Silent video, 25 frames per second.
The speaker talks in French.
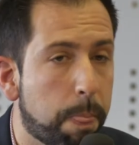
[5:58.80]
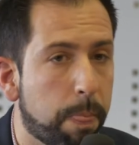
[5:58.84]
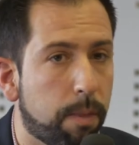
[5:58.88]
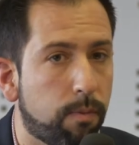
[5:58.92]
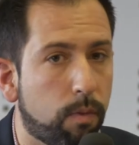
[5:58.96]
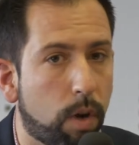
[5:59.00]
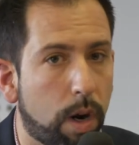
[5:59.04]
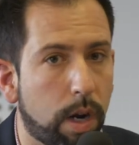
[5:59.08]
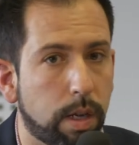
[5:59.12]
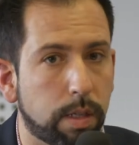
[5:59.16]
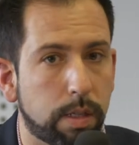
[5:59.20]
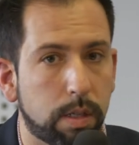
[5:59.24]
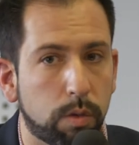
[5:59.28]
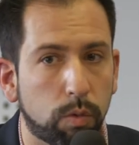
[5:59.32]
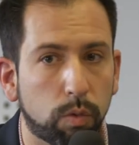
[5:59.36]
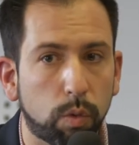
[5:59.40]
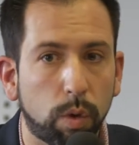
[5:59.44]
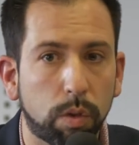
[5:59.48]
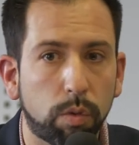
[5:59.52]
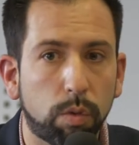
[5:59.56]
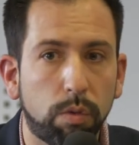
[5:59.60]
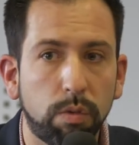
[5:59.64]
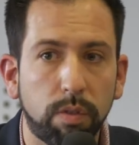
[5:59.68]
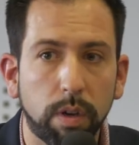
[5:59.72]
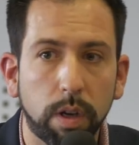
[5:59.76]
voilà, si on
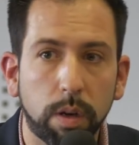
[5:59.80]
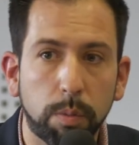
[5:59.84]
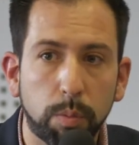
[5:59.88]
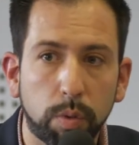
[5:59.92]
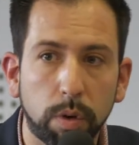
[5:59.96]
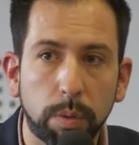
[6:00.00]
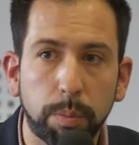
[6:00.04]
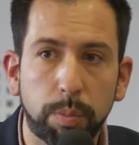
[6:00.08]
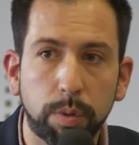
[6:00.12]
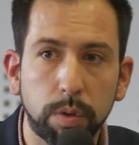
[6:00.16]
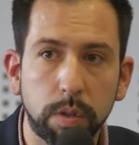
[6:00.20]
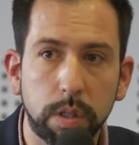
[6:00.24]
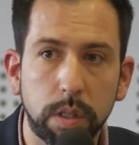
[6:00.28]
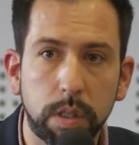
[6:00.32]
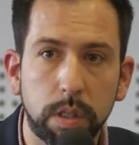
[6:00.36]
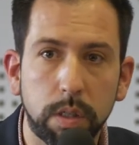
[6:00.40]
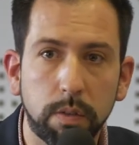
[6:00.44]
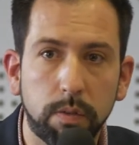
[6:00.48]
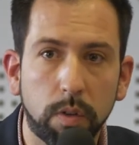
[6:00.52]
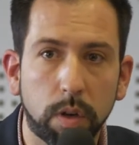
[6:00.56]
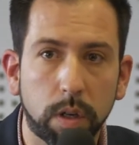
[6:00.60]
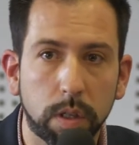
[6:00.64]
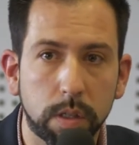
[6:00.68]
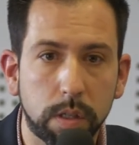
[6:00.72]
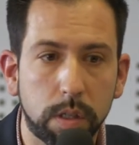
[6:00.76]
doit trouver un point
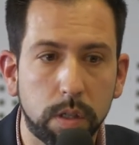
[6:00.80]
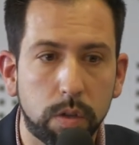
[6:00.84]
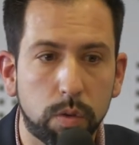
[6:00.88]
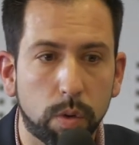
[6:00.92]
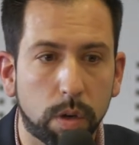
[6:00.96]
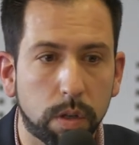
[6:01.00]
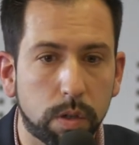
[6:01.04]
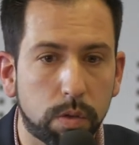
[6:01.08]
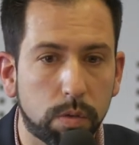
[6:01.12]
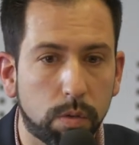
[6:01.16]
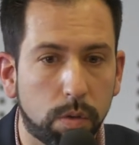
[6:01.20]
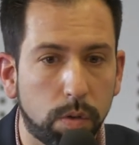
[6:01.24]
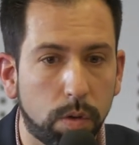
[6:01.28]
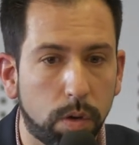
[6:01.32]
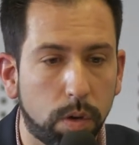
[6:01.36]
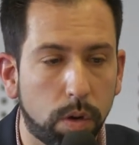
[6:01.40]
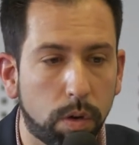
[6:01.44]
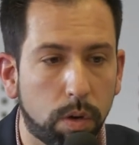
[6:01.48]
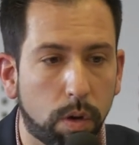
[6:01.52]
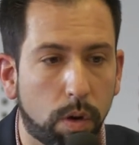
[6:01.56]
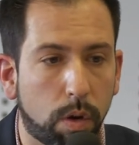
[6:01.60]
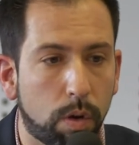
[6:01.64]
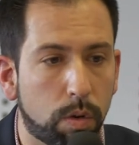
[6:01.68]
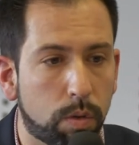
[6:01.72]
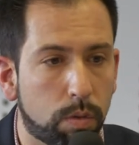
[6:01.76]
positif dans la situation
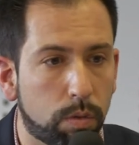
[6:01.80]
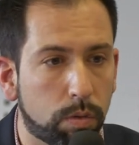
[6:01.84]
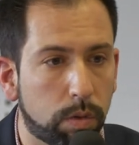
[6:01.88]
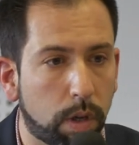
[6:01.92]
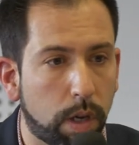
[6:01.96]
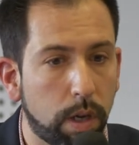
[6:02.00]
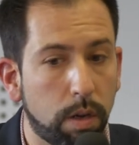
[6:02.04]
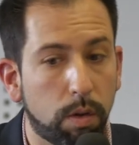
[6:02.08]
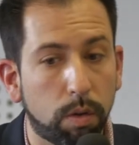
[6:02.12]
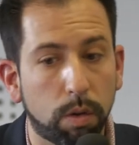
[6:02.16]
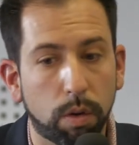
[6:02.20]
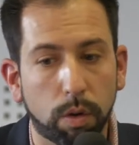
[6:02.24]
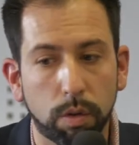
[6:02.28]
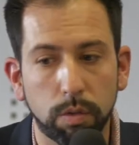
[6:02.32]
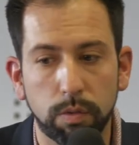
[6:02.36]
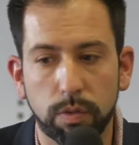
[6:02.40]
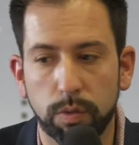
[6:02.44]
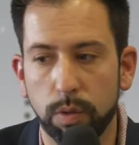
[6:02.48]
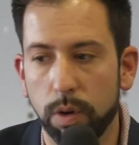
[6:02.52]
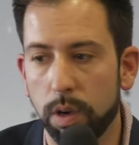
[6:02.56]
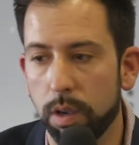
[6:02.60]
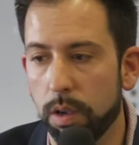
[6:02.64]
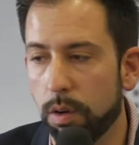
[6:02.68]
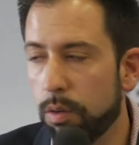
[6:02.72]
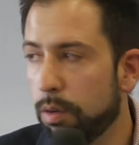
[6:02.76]
rencontrée, encore une
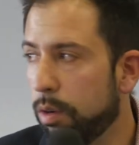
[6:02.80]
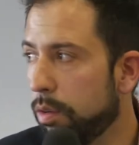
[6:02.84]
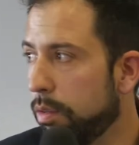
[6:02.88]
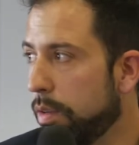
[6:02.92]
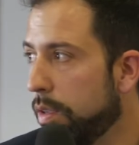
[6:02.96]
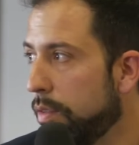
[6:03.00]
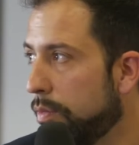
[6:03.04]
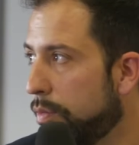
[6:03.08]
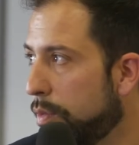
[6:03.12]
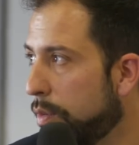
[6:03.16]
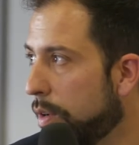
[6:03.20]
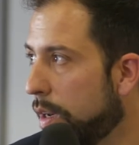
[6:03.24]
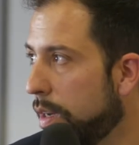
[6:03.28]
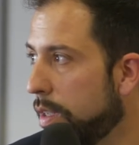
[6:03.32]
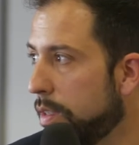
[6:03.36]
fois, il faut que